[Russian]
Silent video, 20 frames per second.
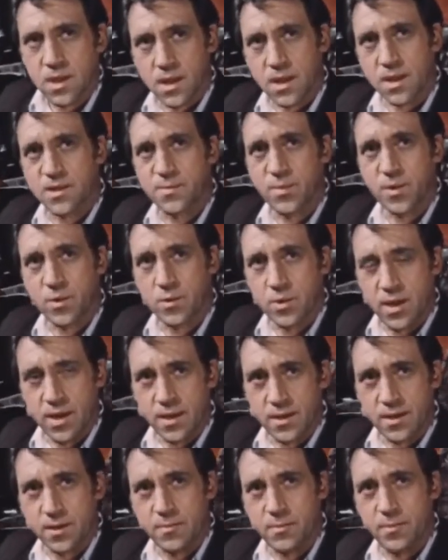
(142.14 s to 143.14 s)
А
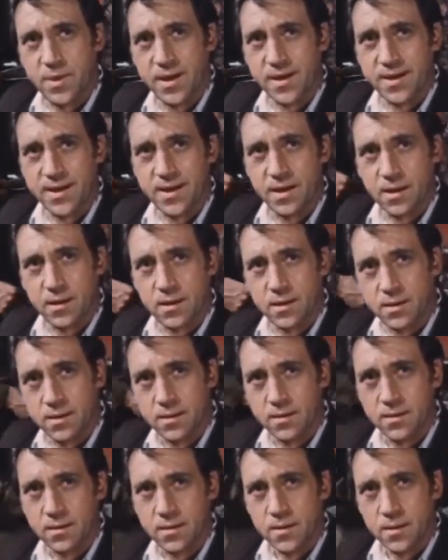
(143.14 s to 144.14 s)
спекулянты и барыги,
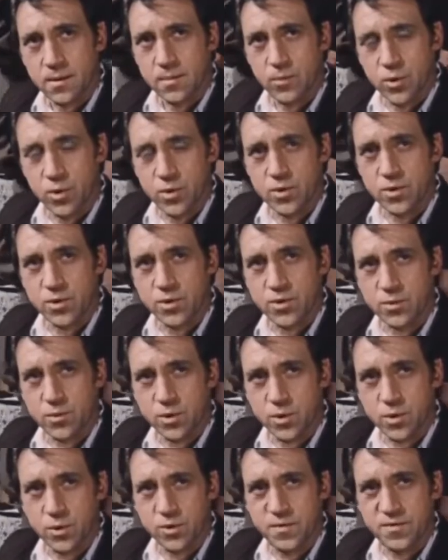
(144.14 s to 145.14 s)
пользуясь
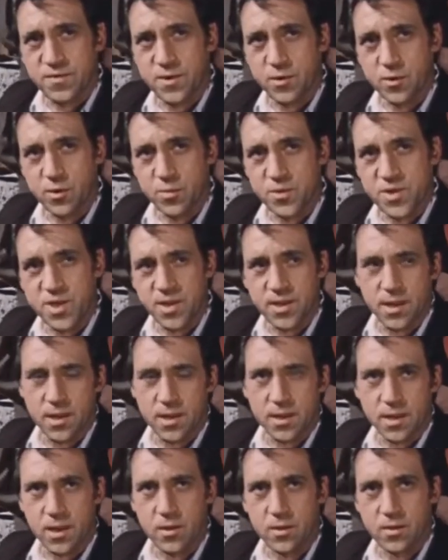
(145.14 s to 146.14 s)
нуждой всеобщей,
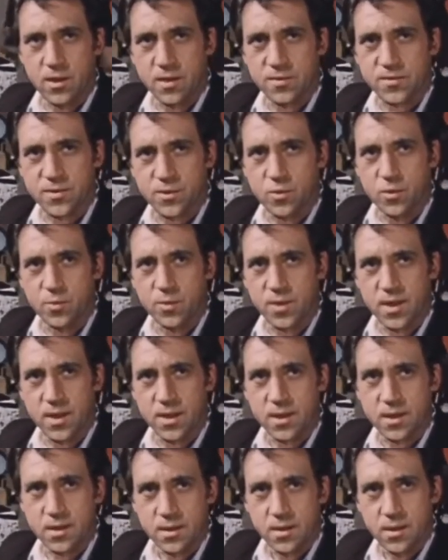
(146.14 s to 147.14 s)
толкают их в
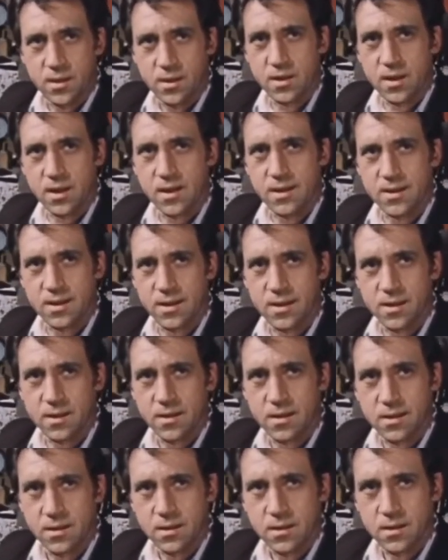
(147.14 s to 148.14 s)
скупках и на рынках.
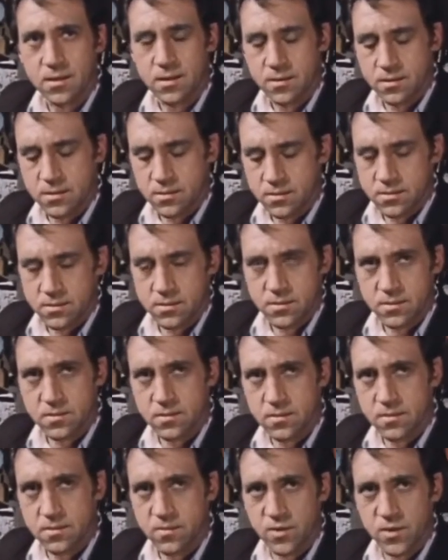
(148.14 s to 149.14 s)

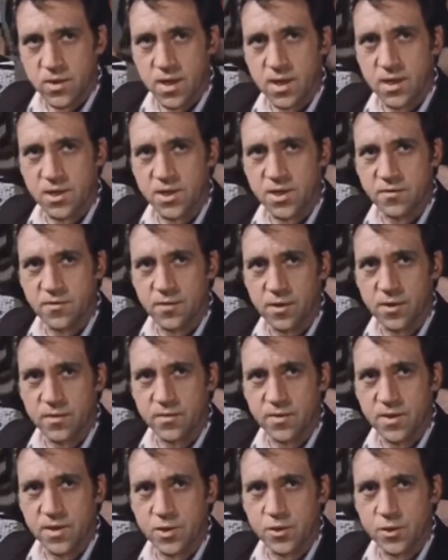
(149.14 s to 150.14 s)
Вот так и живете вы
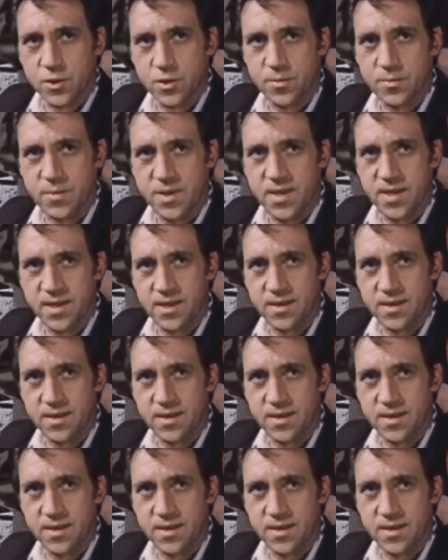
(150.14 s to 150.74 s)
на чужой беде.